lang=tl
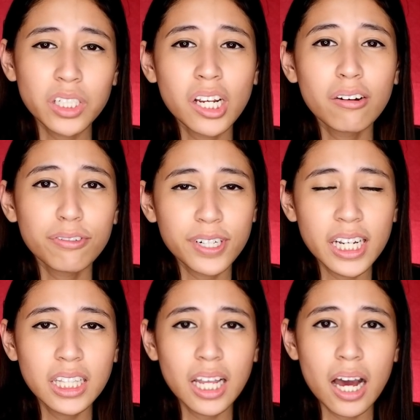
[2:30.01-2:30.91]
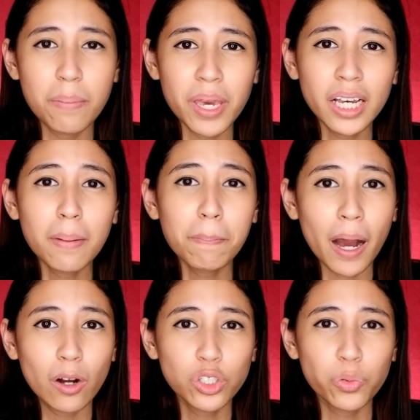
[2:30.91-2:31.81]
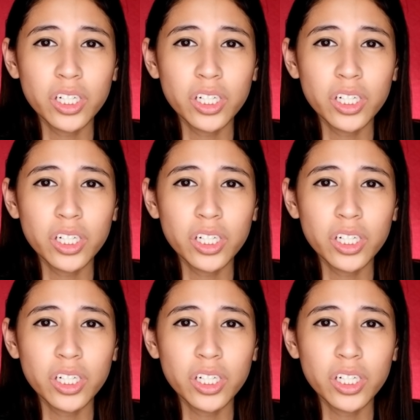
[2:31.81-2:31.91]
pa siyang free na makeup pouch,